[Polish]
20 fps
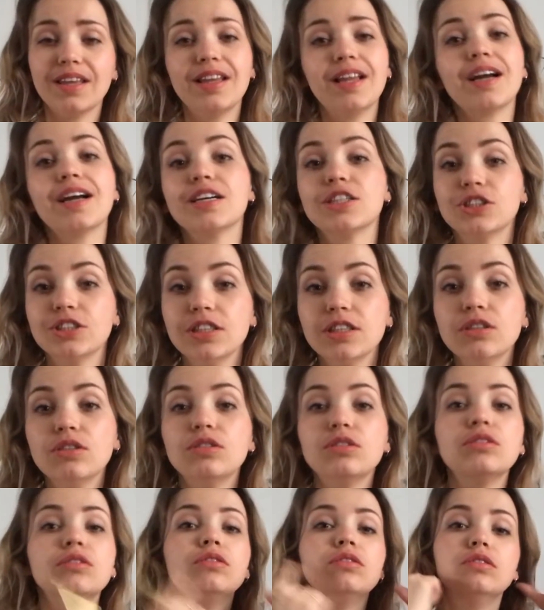Dla
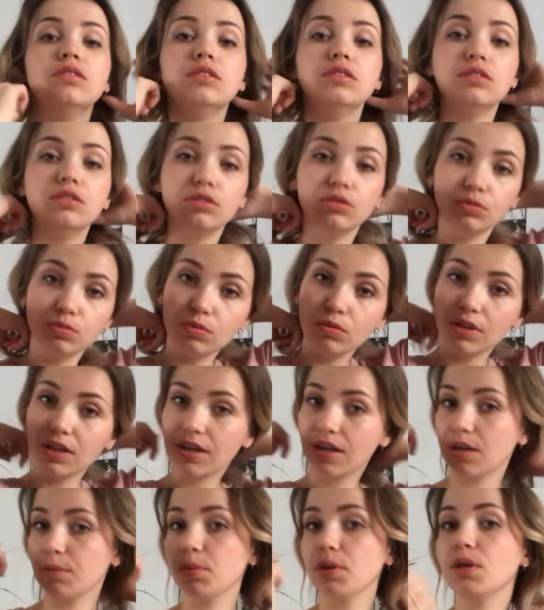każdego y, długie
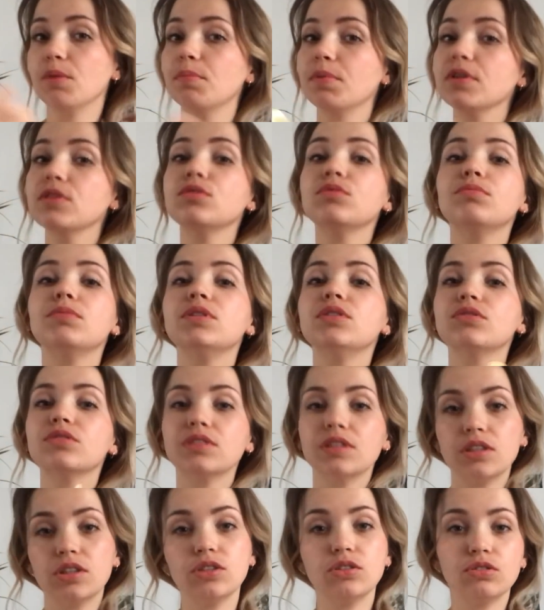karmienie piersią będzie
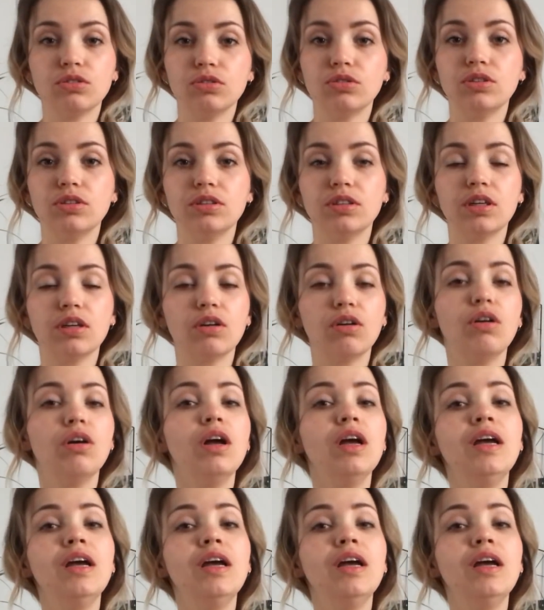oznaczać coś innego.